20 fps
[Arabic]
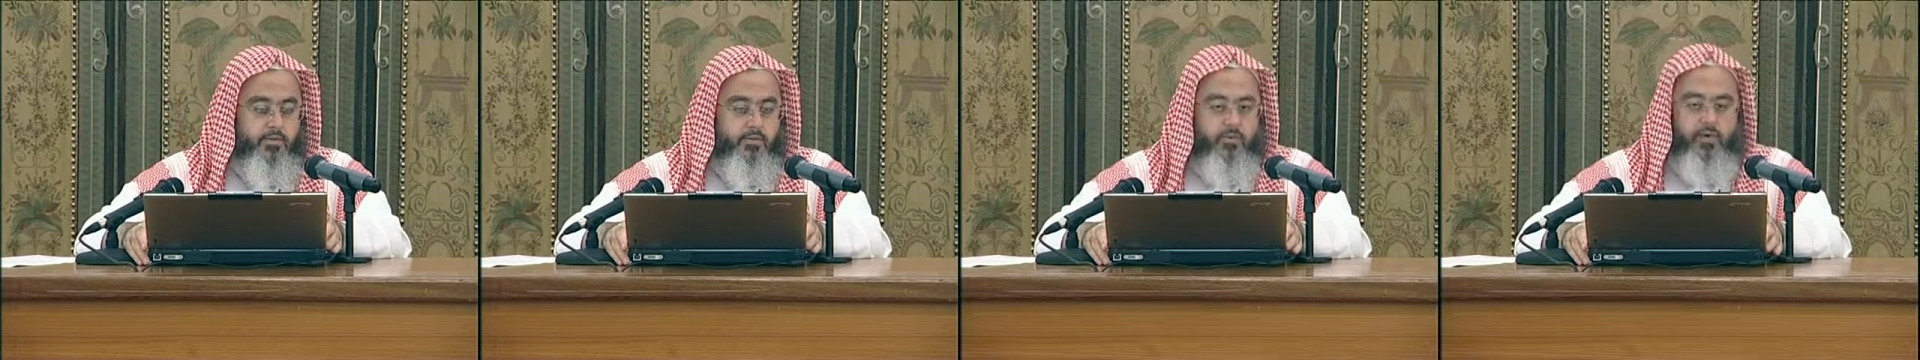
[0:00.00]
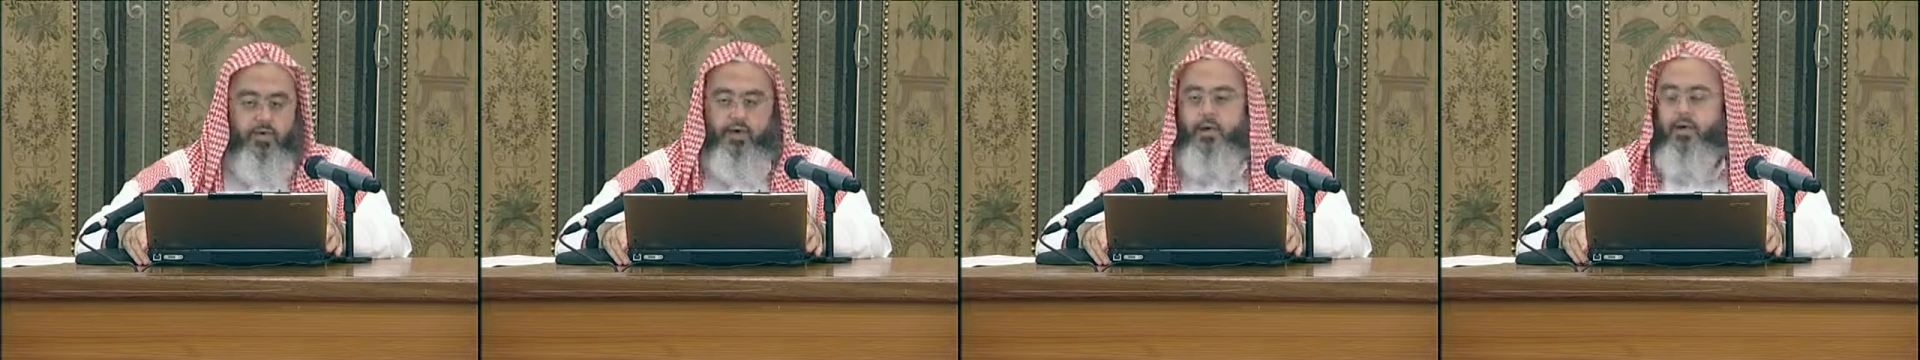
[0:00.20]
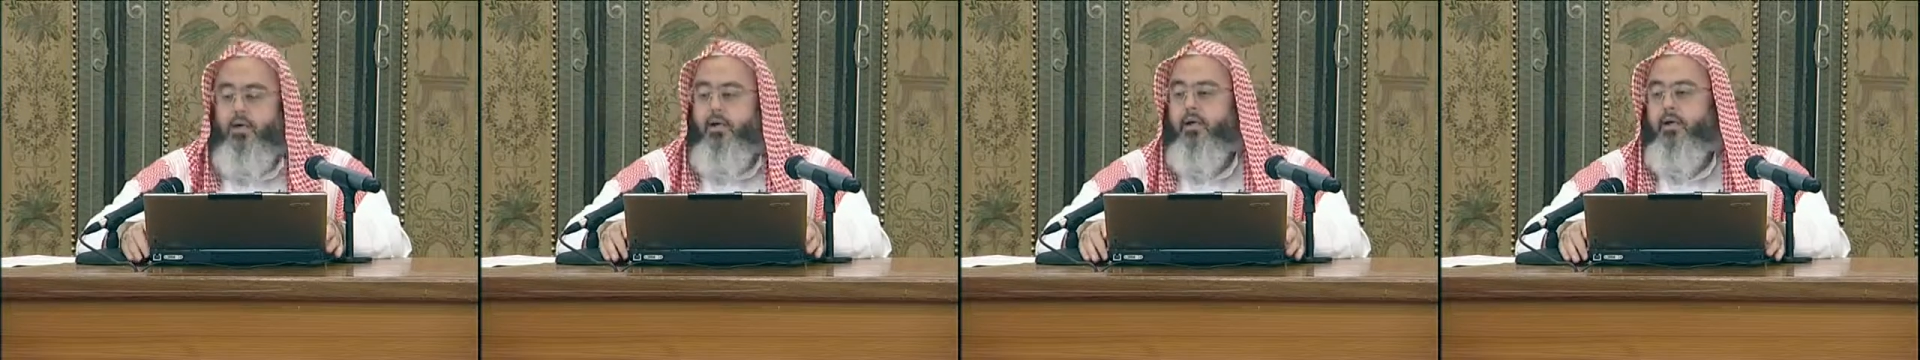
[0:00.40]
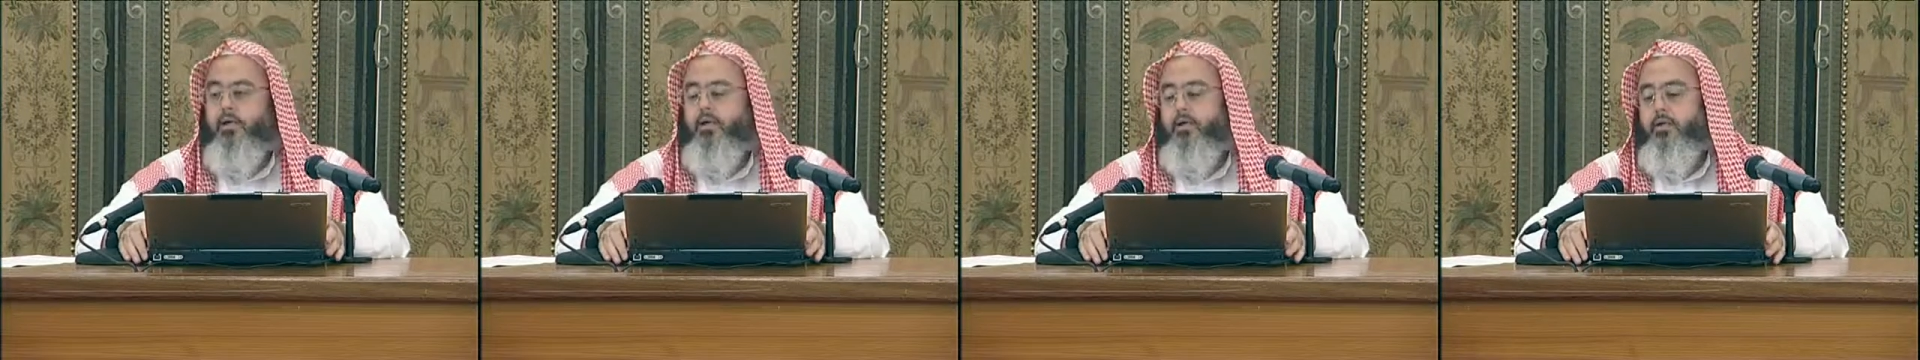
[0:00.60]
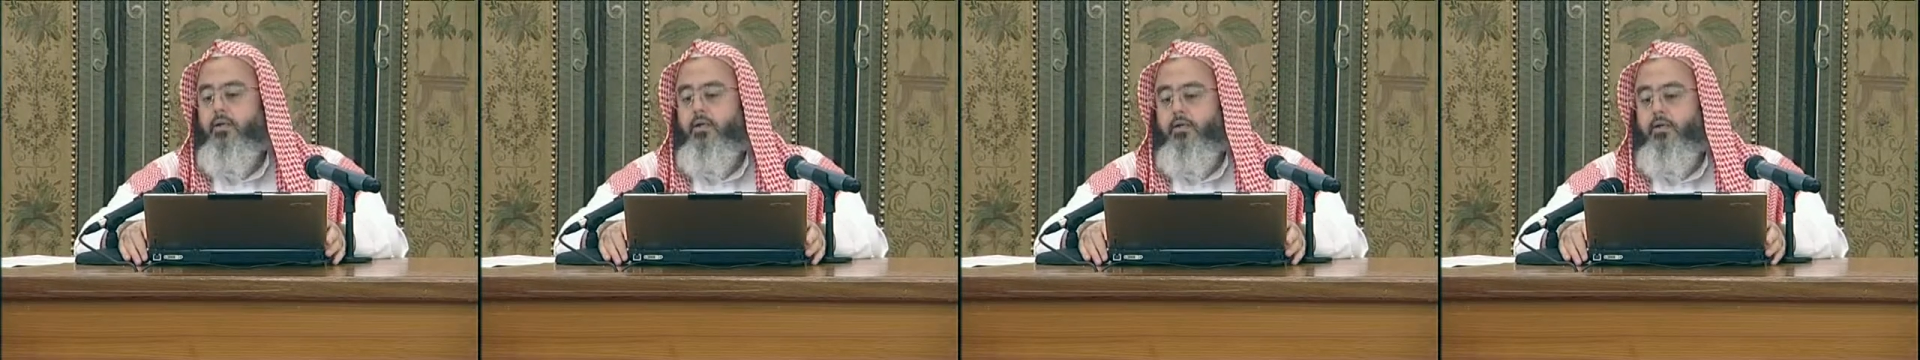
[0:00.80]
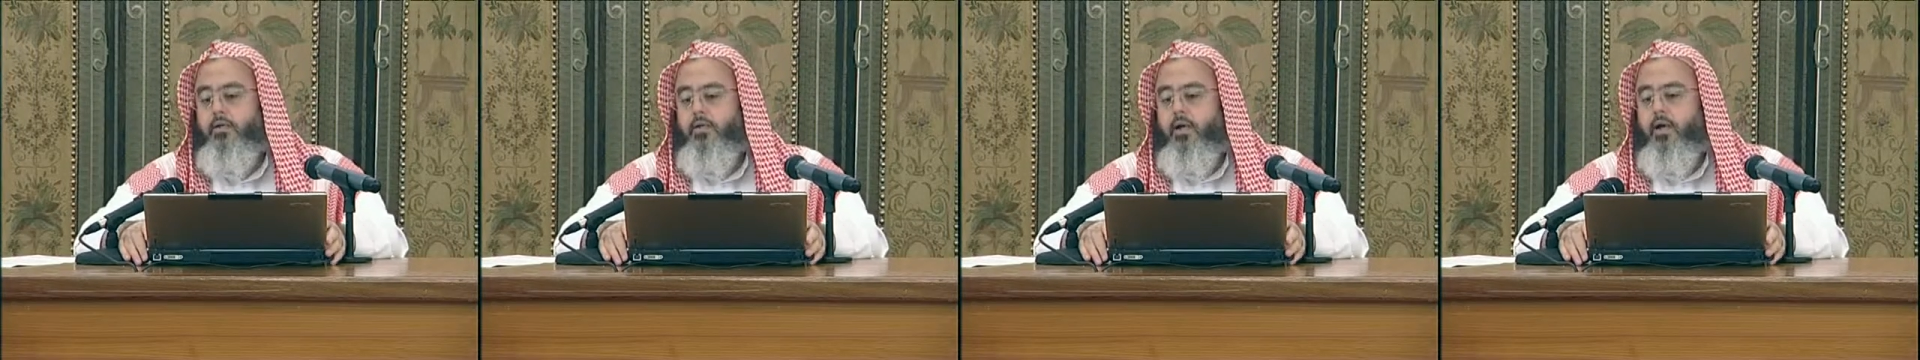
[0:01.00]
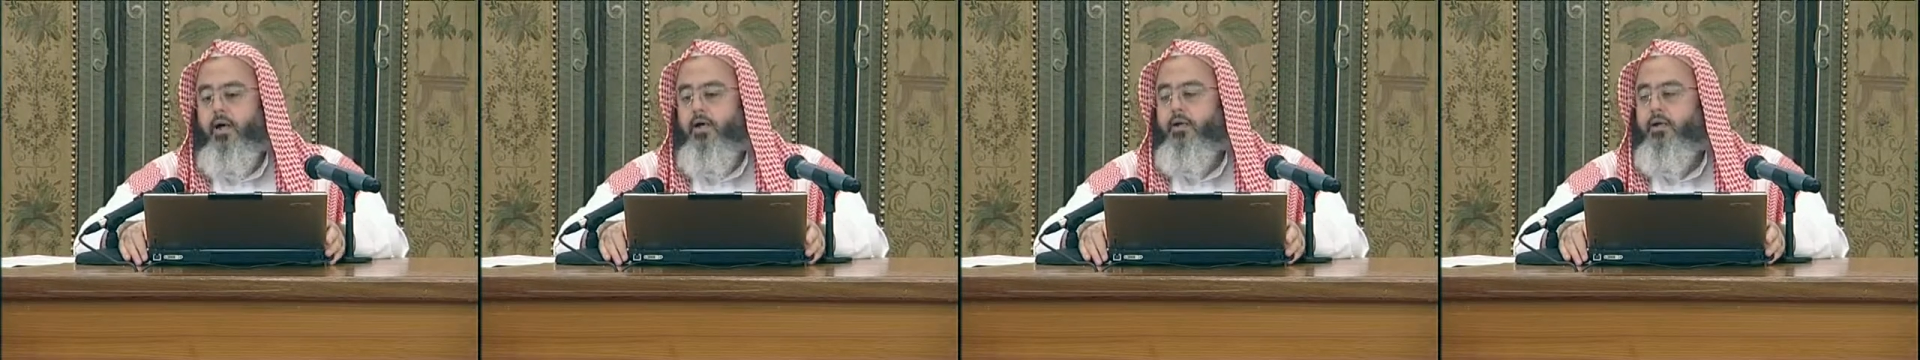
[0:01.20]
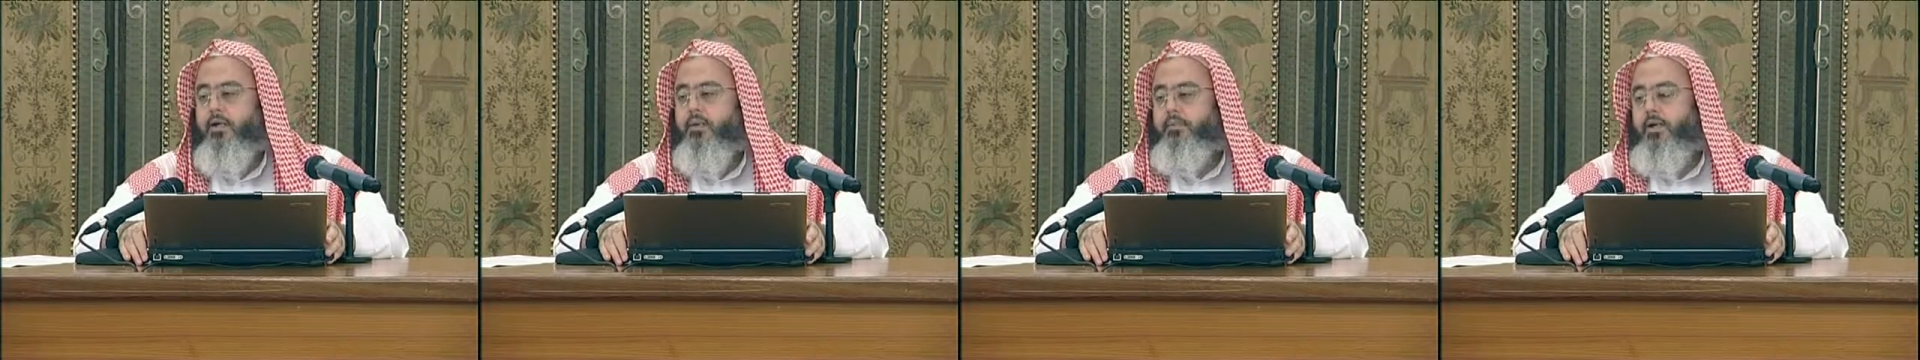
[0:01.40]
والحال
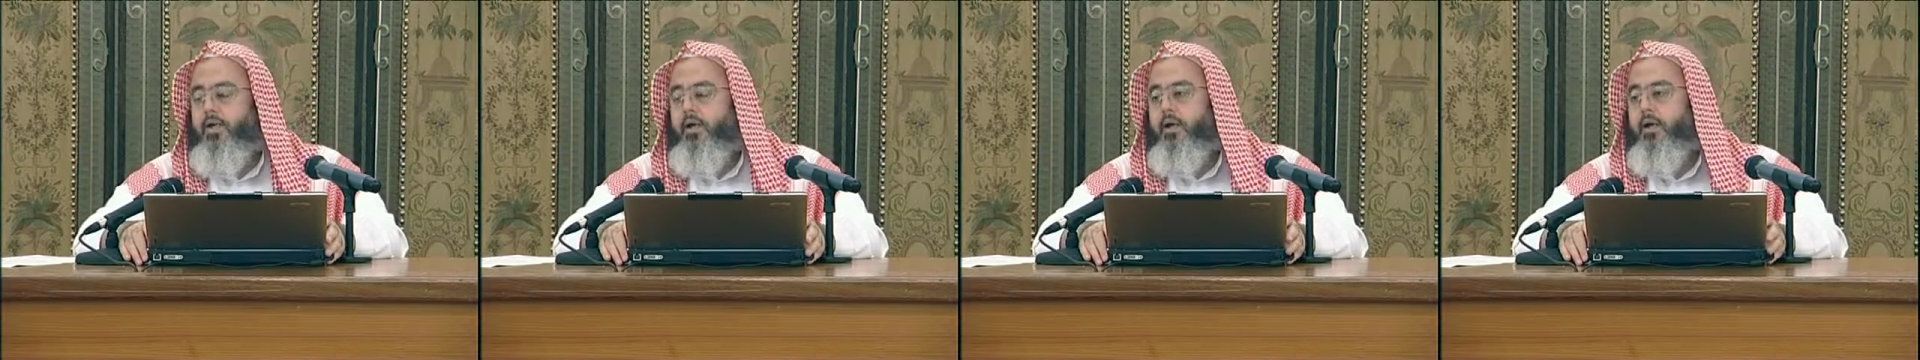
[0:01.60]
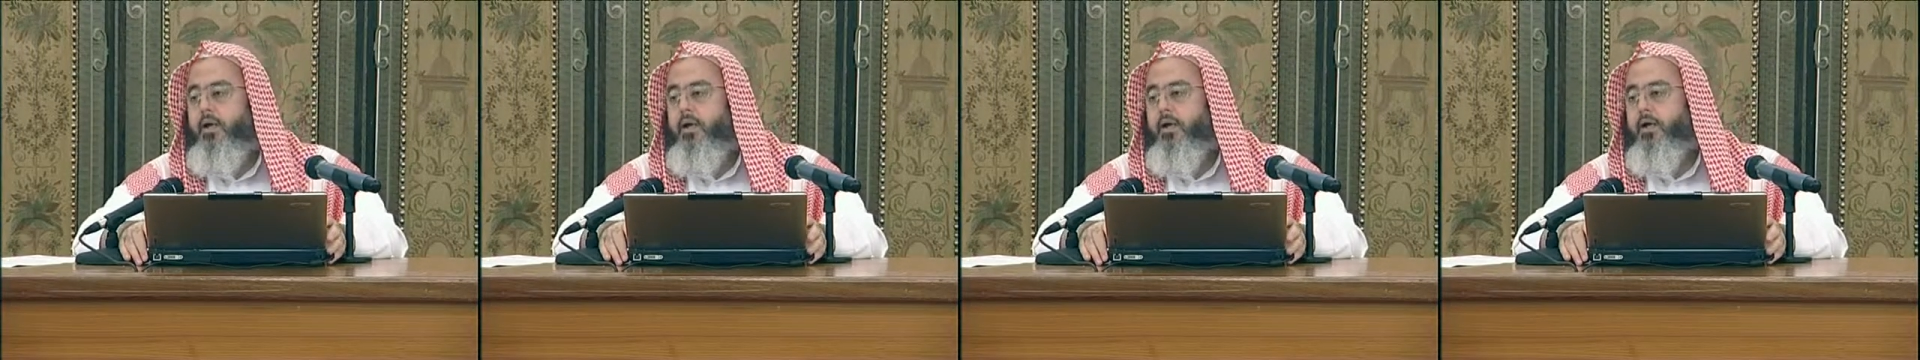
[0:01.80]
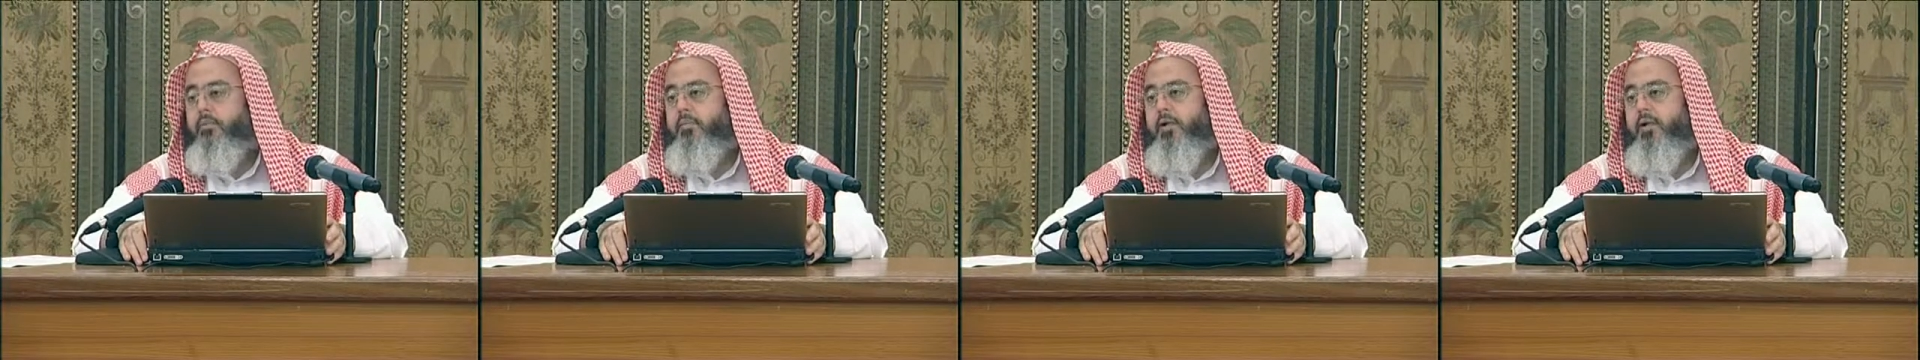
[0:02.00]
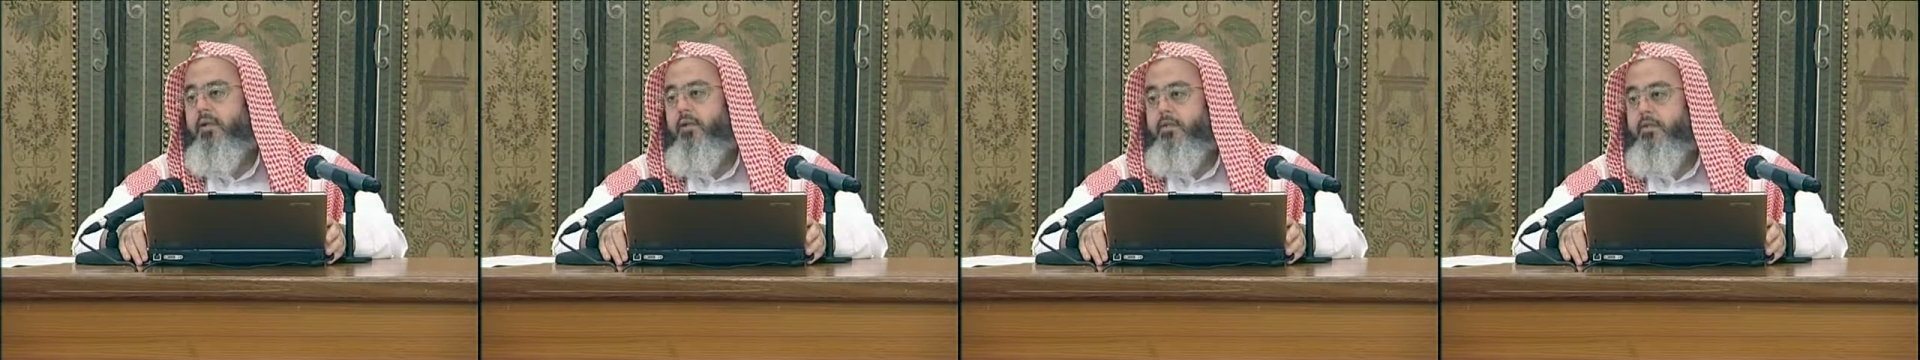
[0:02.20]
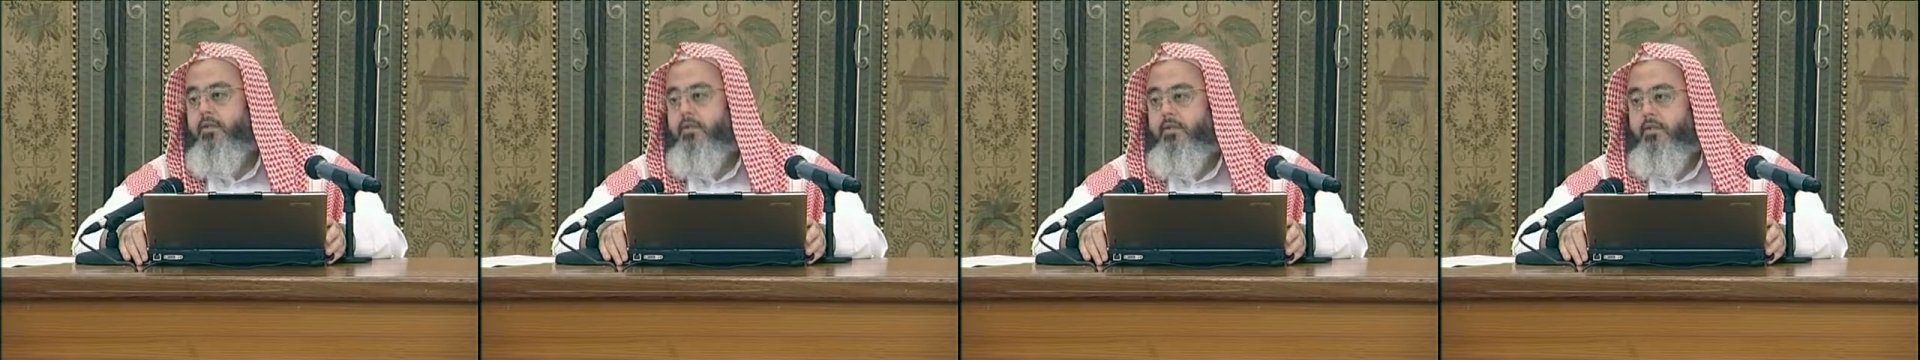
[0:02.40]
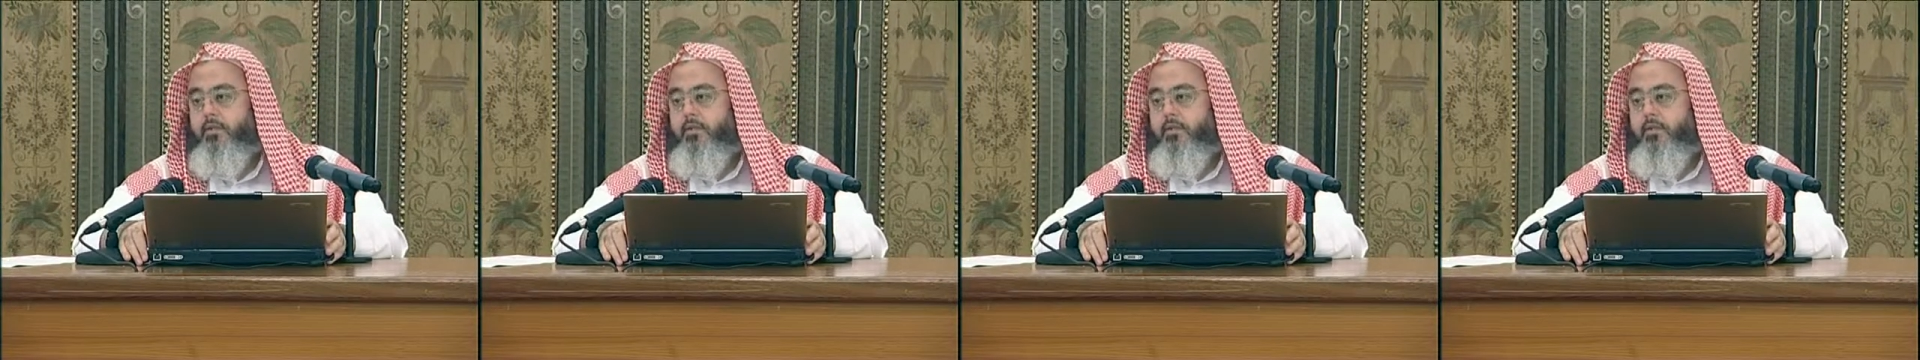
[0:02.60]
ان ابنا لها مات